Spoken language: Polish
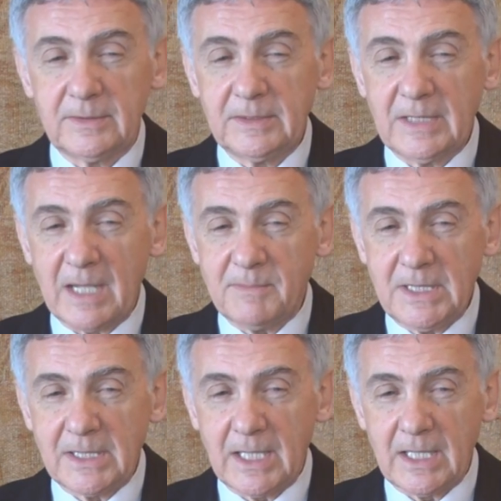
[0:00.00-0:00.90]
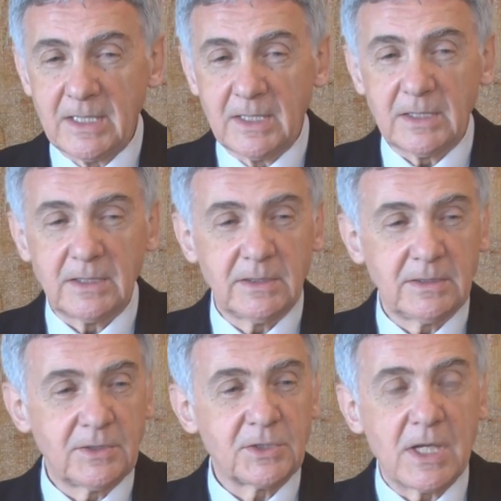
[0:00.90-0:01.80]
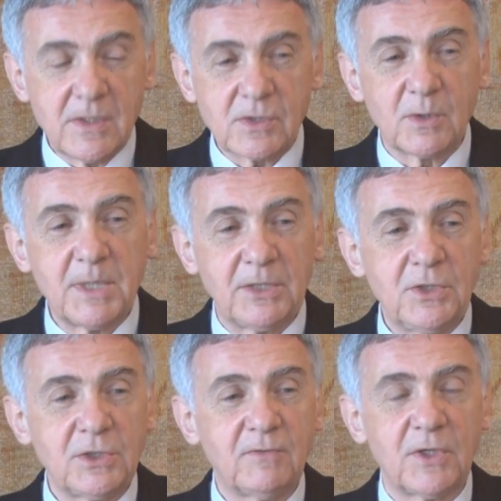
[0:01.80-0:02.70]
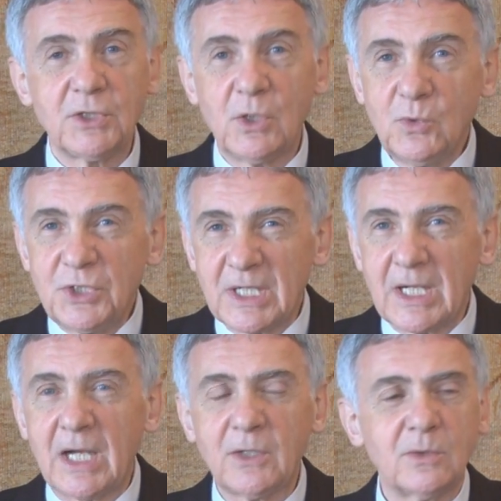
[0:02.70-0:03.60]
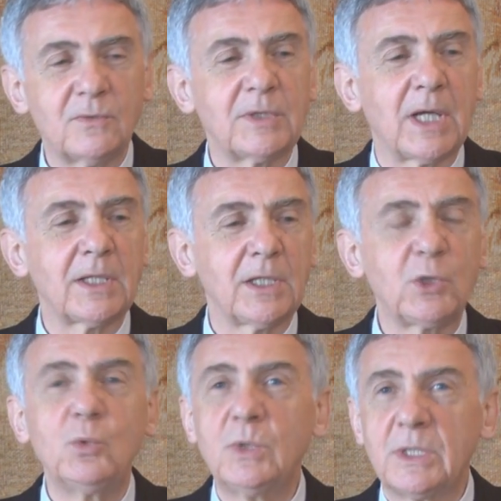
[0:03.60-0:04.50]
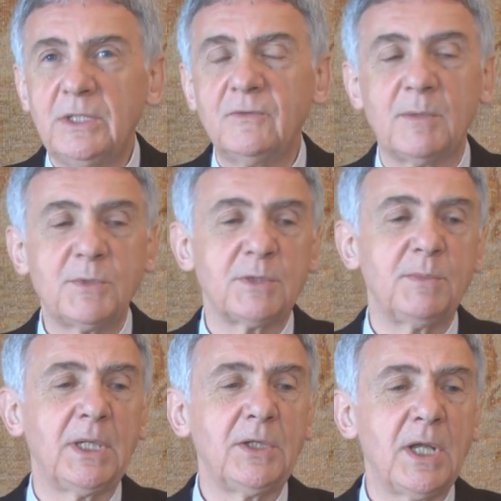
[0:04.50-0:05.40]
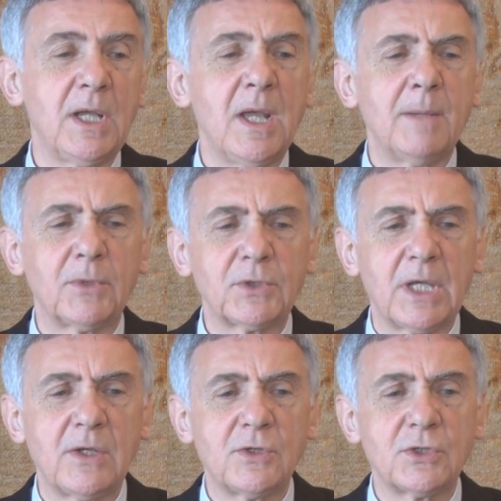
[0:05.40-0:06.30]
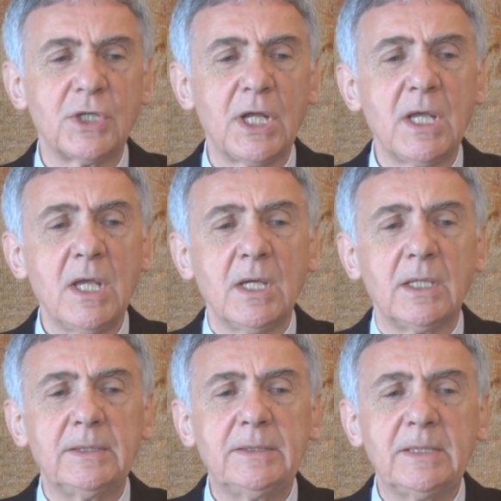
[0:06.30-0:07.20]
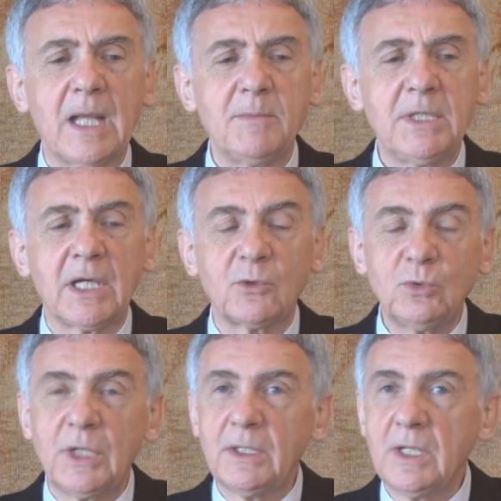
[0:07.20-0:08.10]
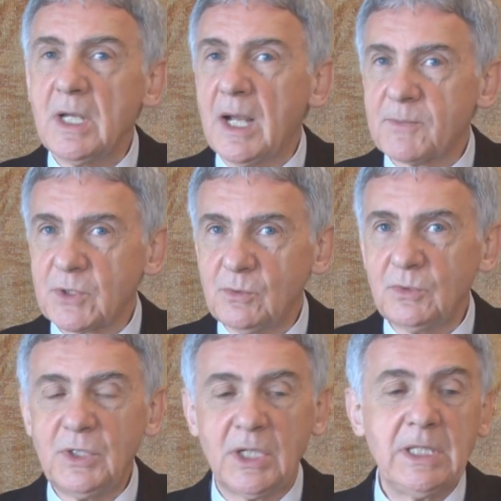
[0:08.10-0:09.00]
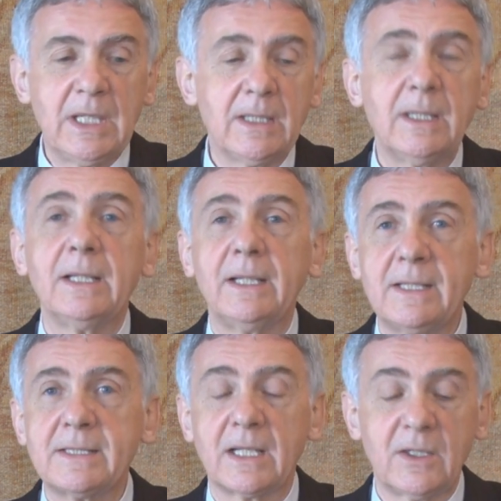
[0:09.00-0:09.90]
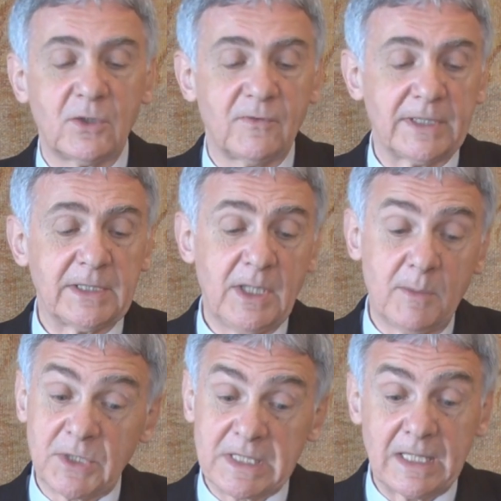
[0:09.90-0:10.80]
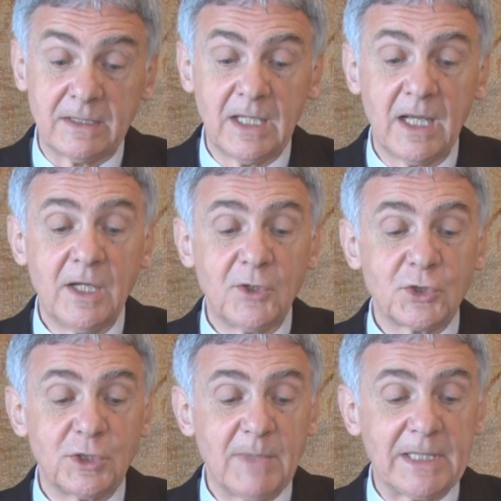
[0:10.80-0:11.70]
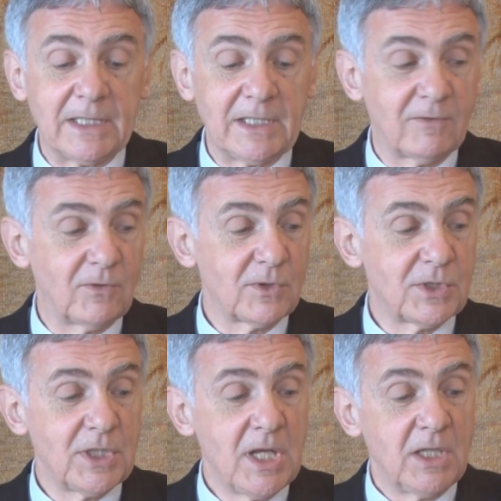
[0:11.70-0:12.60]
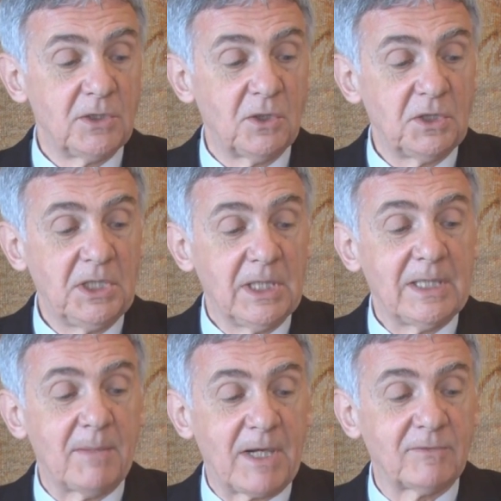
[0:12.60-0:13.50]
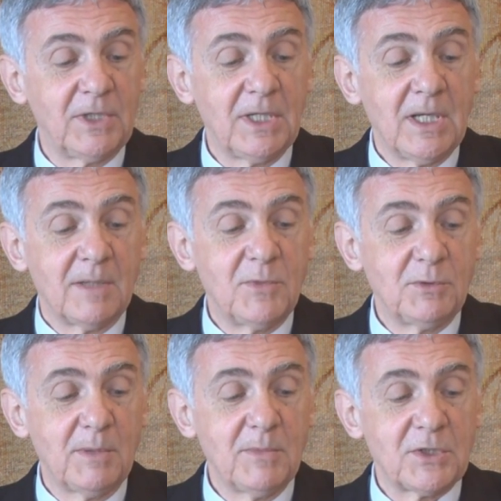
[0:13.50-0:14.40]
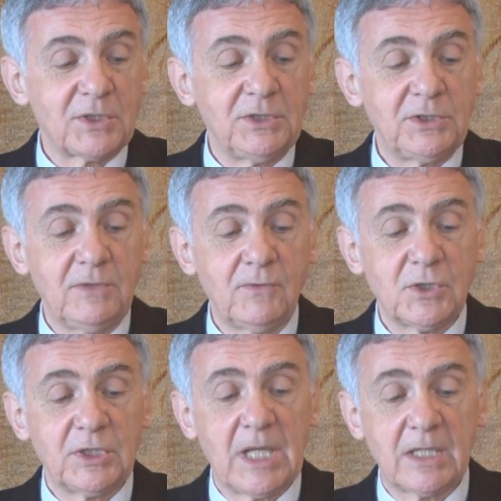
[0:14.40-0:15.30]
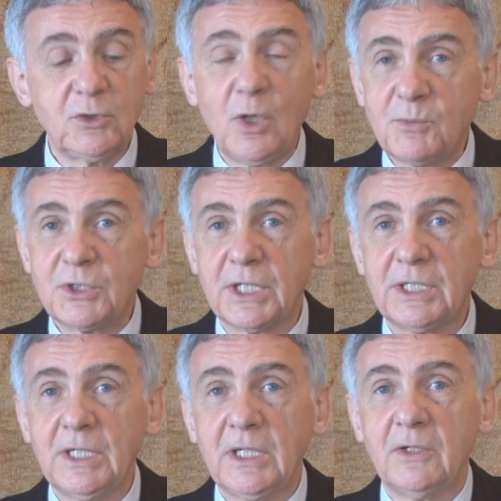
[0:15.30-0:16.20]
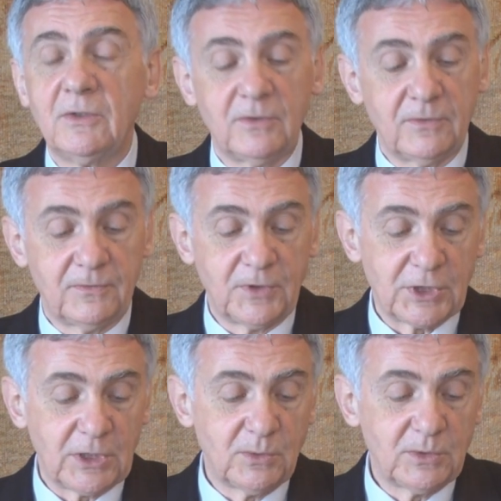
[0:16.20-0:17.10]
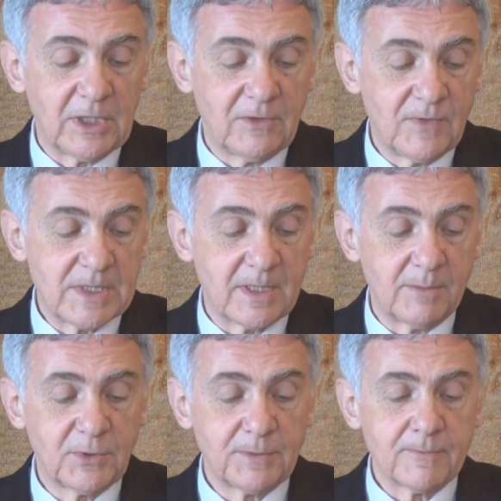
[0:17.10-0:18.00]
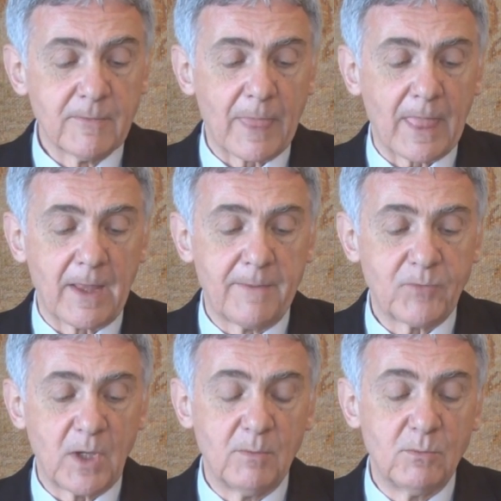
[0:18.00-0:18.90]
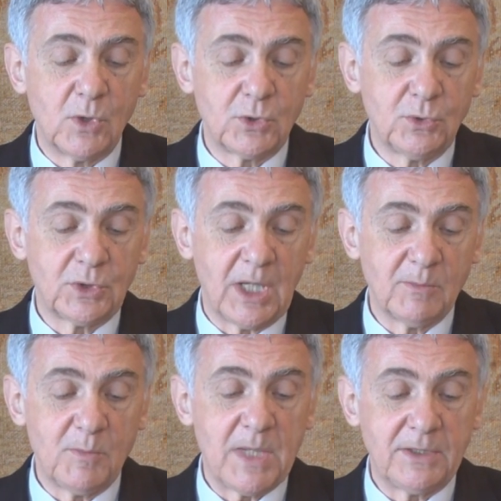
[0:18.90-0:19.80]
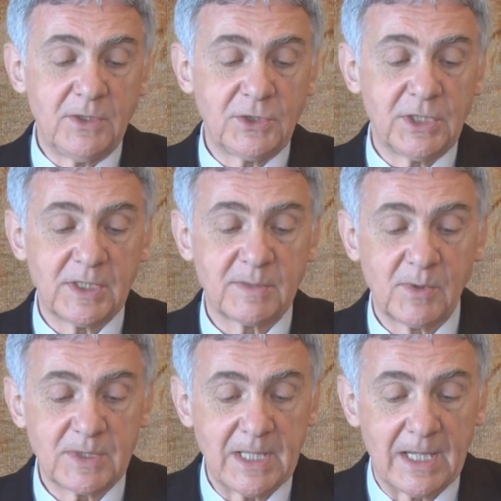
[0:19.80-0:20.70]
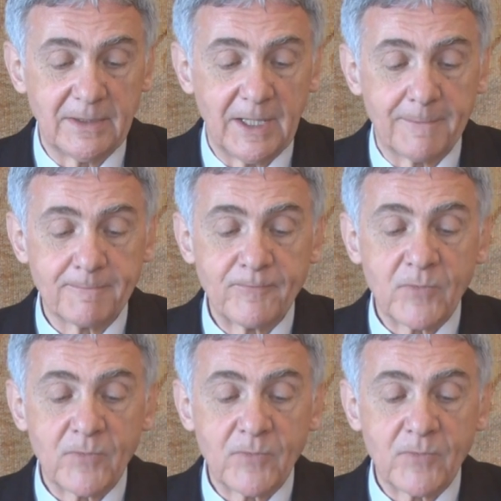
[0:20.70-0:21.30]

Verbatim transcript: dynamika, y, często pianiści właśnie uciekają w takie tłukliwe brzmienie, potężne, dynamika tutaj absolutnie nie egzagerowana, nieprzesadna, trzymana na wodzy. No i naprawdę byłem szczęśliwy, że tak dobrze y, wyszedł ten występ mm, młodziutkiemu pianiście z Poznania.